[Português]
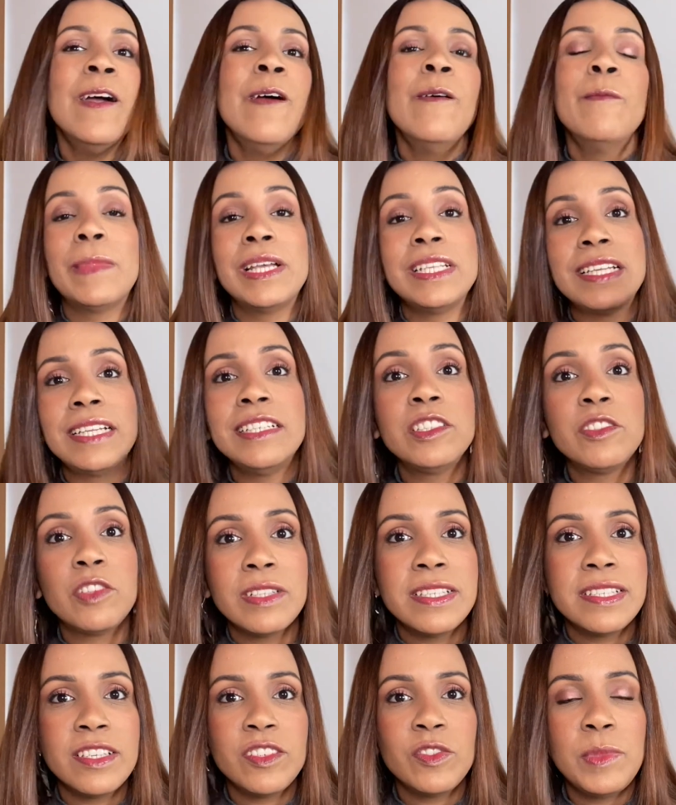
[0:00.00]
Mas é de
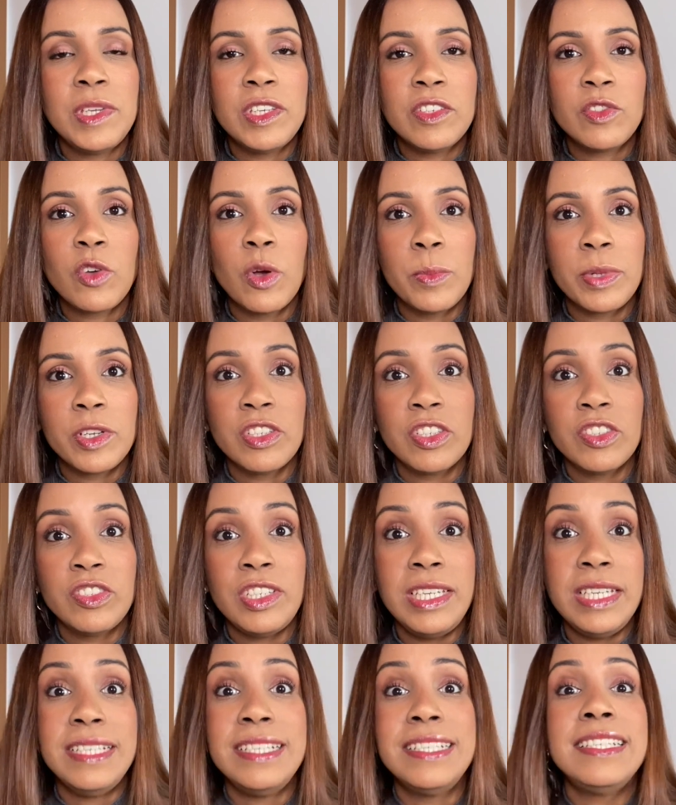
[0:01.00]
todas as minhas compras da
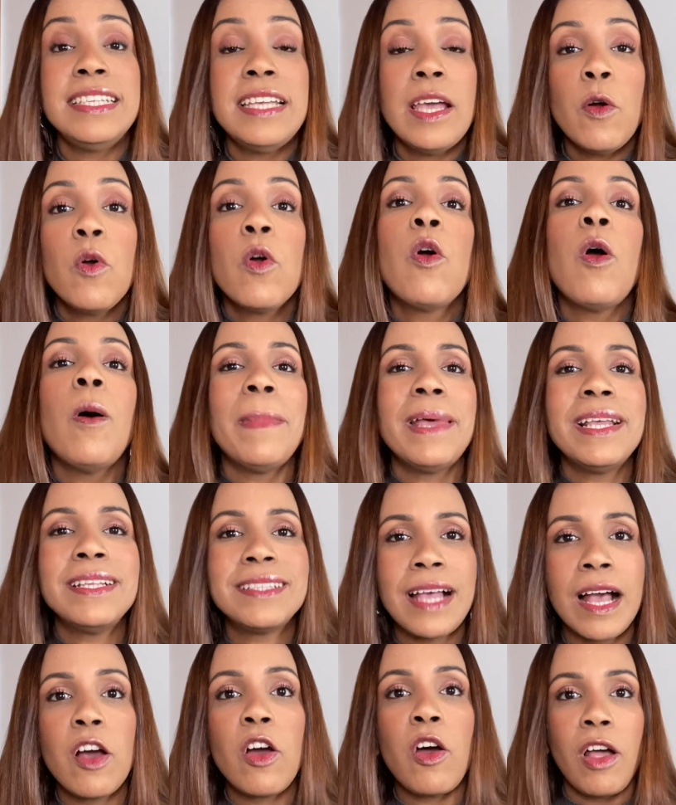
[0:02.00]
Shein. Se eu
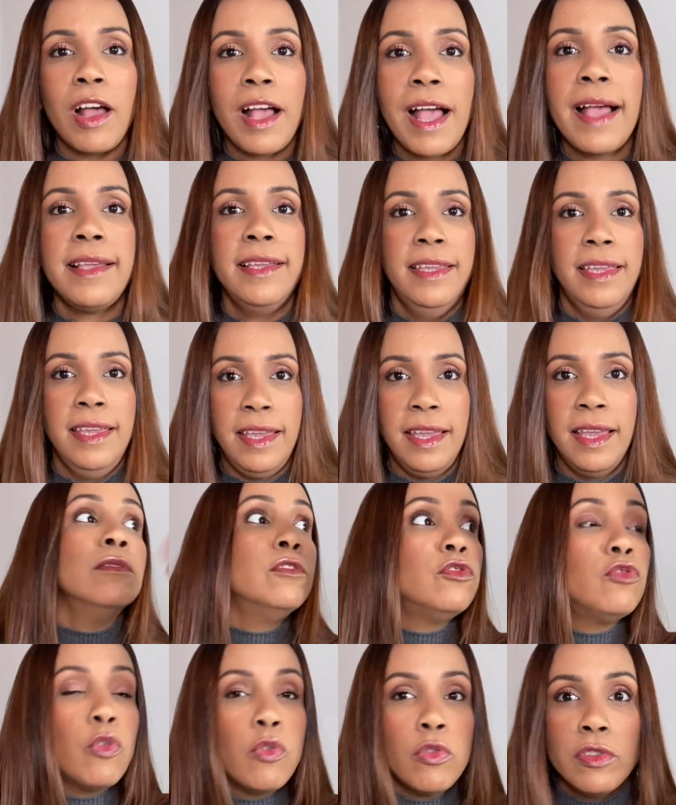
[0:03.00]
começar a colocar aqui
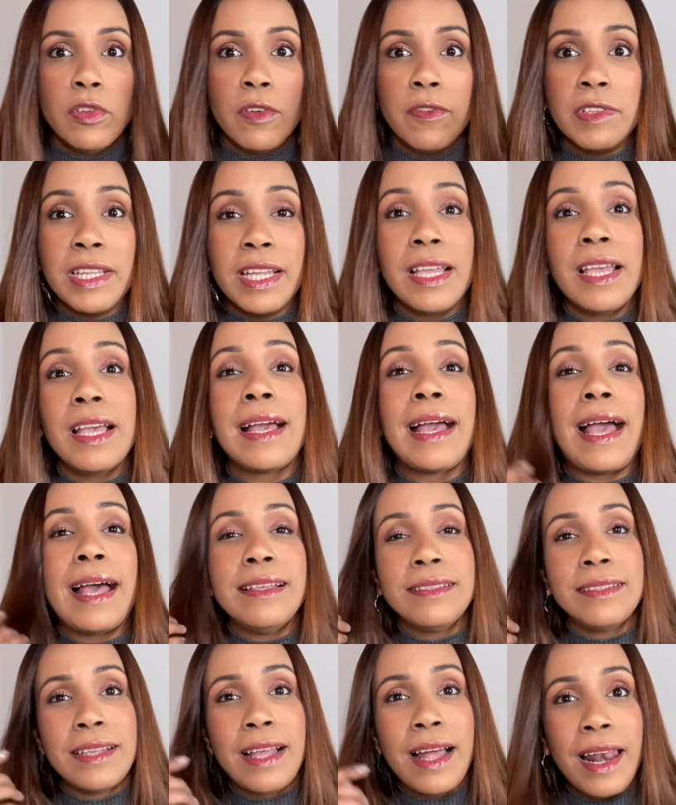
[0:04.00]
tudo, eu vou ter que
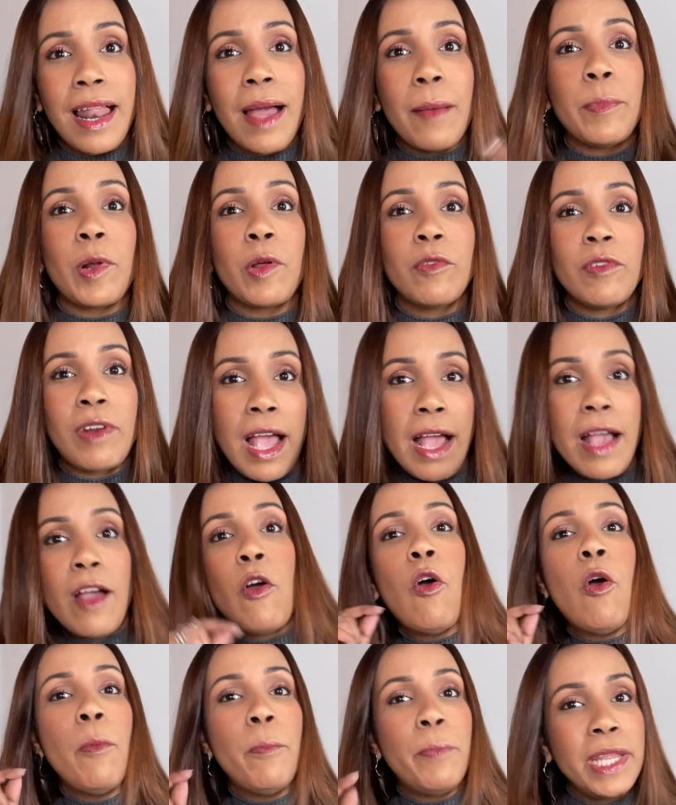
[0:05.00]
caçar lá, procurar
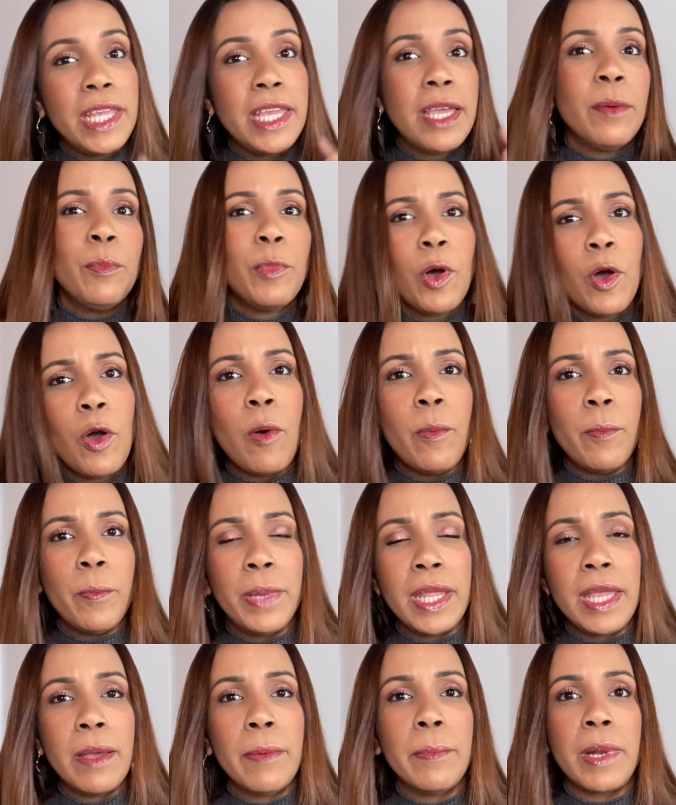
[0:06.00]
comprinha por
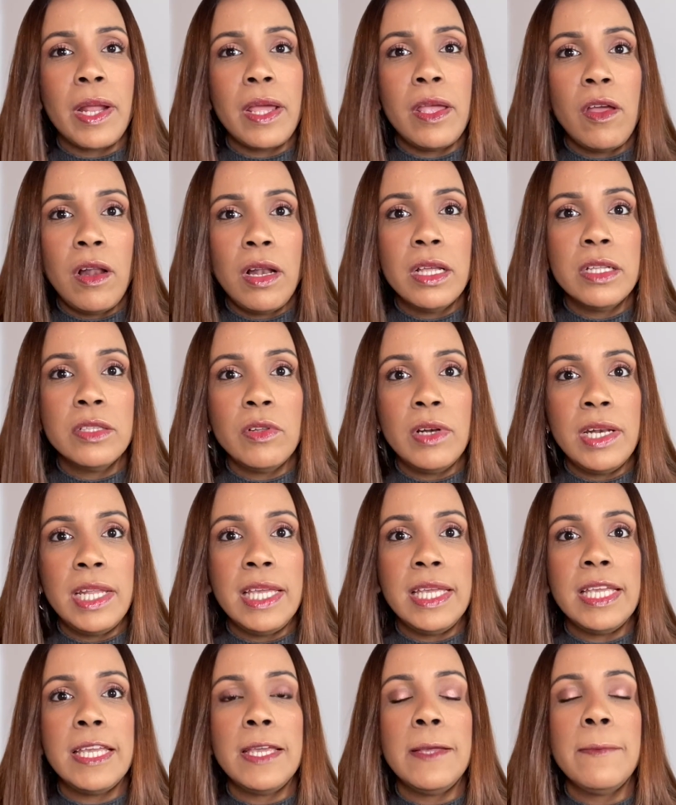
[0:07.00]
comprinha pra ir olhando o
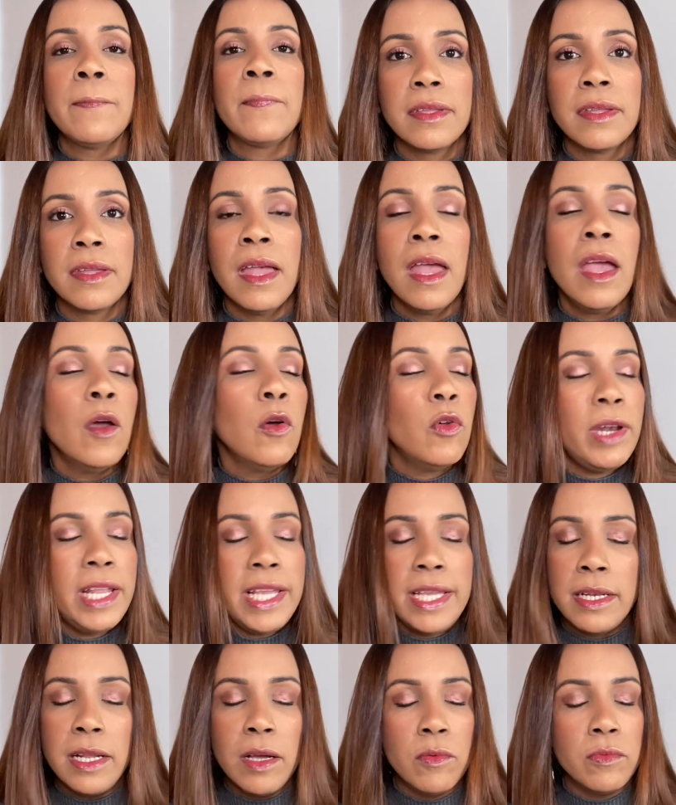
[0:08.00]
link. O
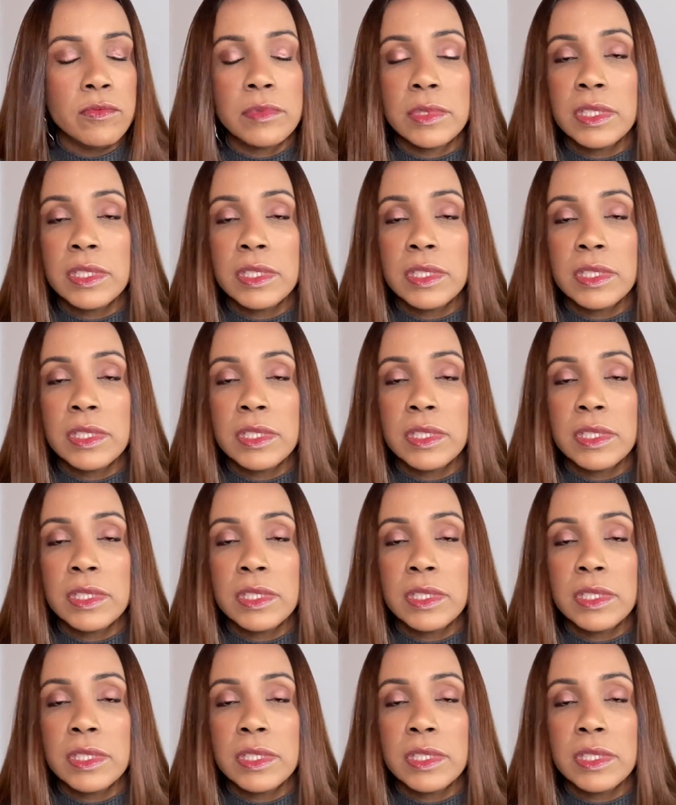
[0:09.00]
link não,